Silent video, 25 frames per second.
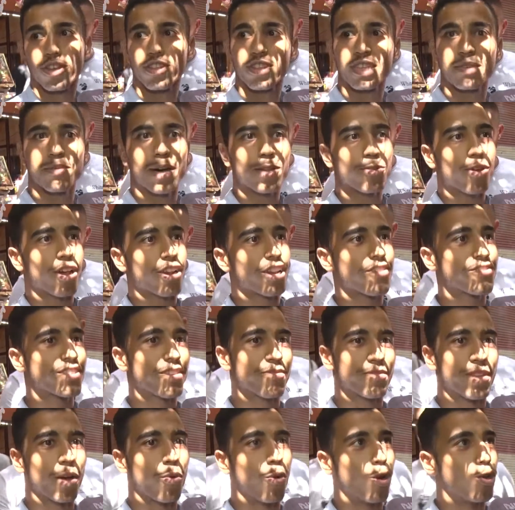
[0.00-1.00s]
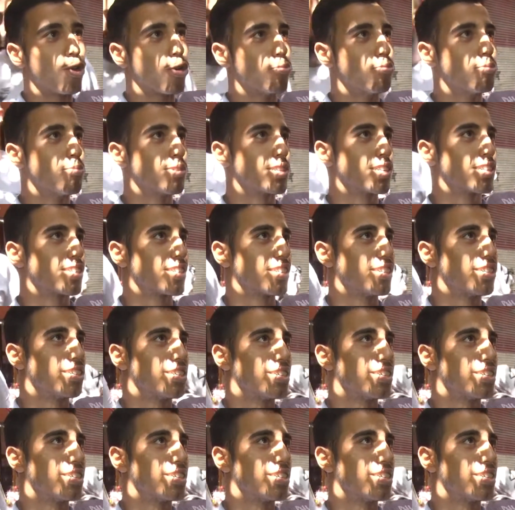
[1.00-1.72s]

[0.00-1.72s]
انضباط وعريف صف من اول يوم بالمدرسه